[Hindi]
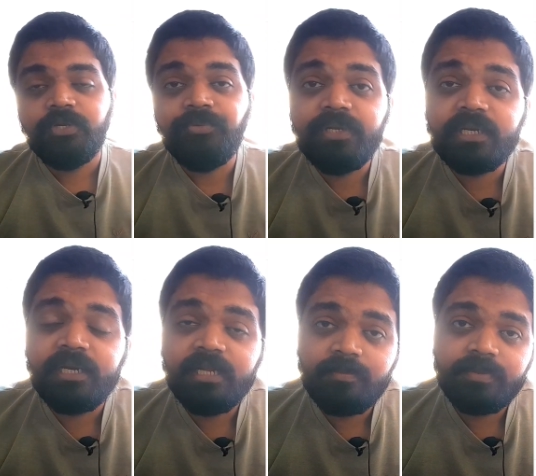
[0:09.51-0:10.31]
ट्विटर
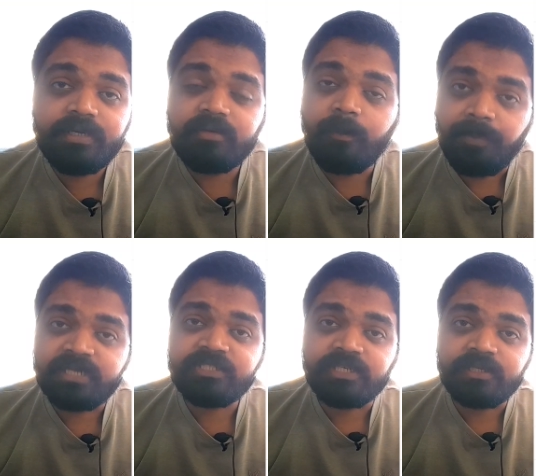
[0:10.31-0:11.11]
हैंडल पर एक
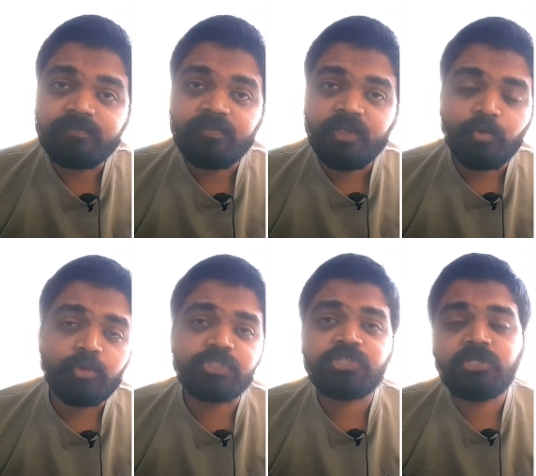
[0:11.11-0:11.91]
पेज है
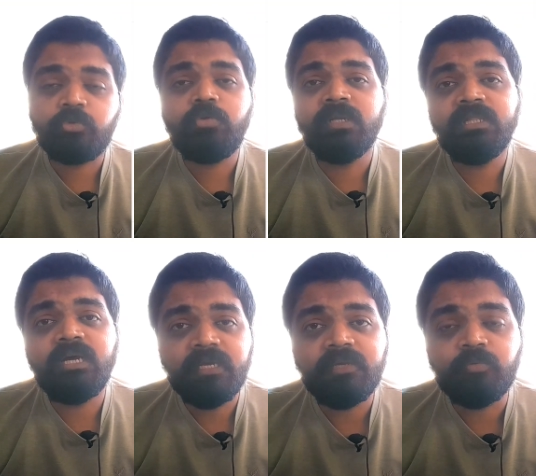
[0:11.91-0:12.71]
योगेश करके कोई बंदा
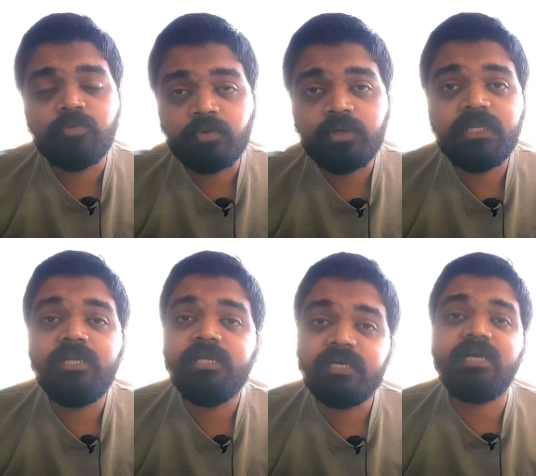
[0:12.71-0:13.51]
है उन्होंने
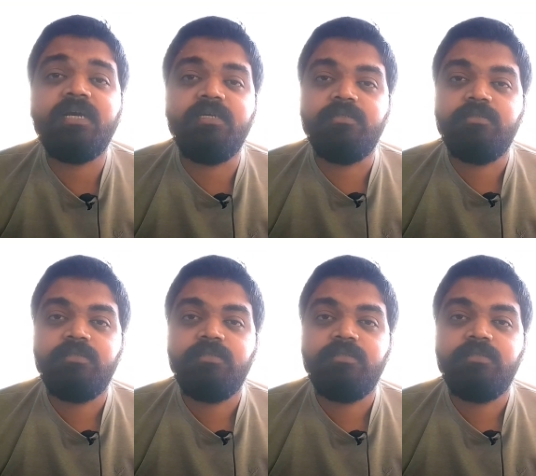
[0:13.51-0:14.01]
लिखा है